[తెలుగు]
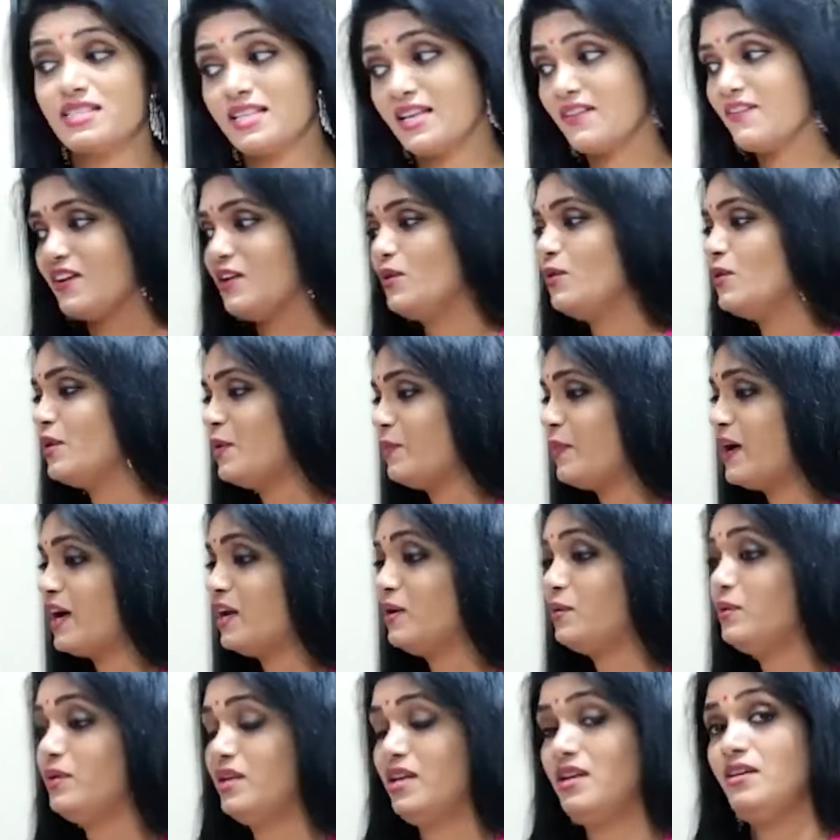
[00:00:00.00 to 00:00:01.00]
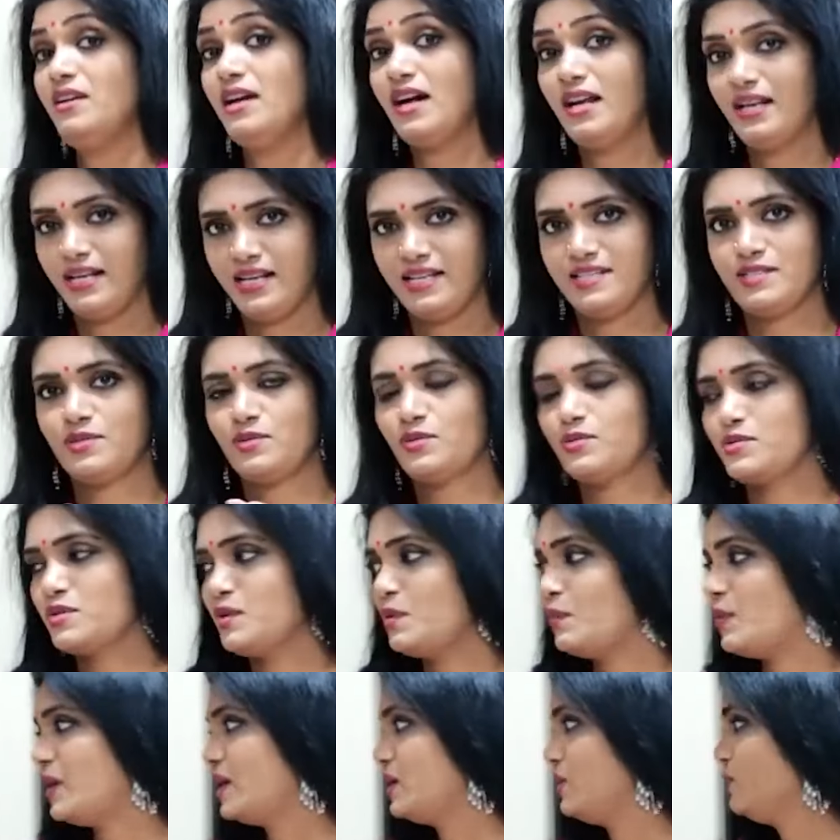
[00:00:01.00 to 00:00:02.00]
సేవలో కూడా పాల్గొన్నారు నాలుగైదు
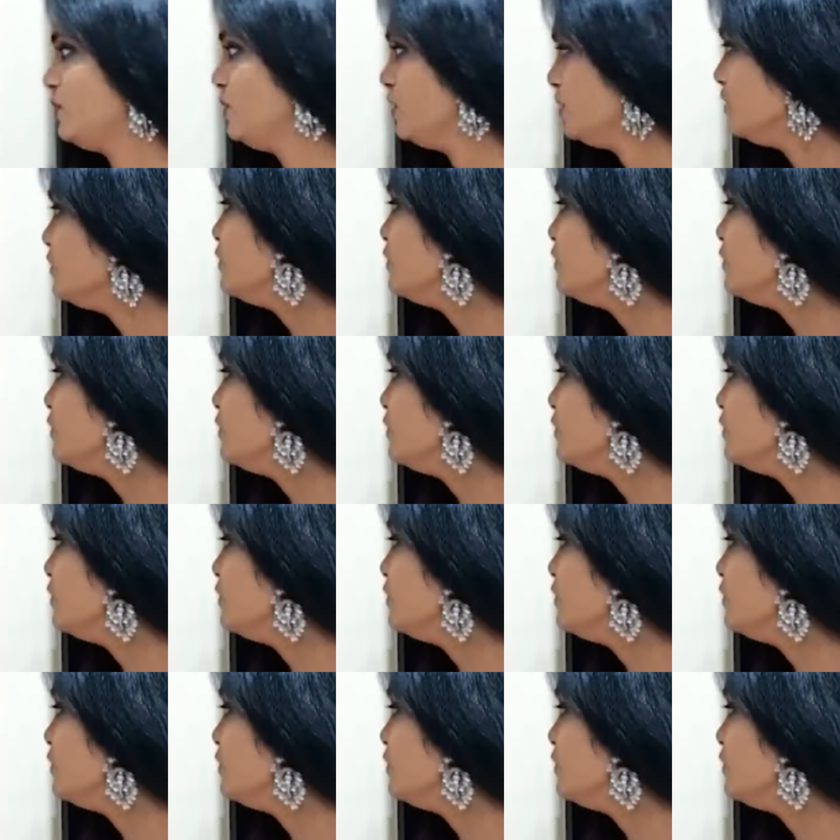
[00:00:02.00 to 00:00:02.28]
రోజుల పాటు